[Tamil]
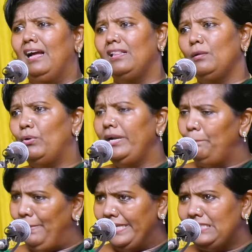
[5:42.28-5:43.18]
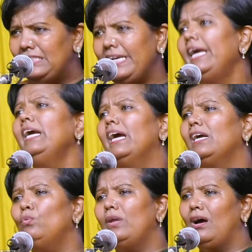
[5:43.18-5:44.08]
அந்த பொண்ணை பேச்சையே
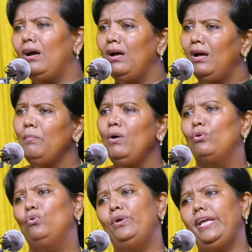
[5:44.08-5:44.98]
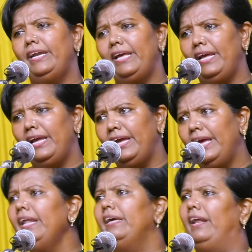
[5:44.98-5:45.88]
கேட்க விடாமல் அவர் நோண்டிக்கிட்டே
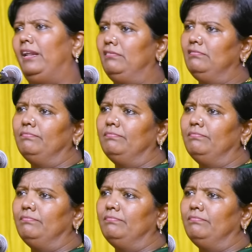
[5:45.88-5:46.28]
இருக்கிறார்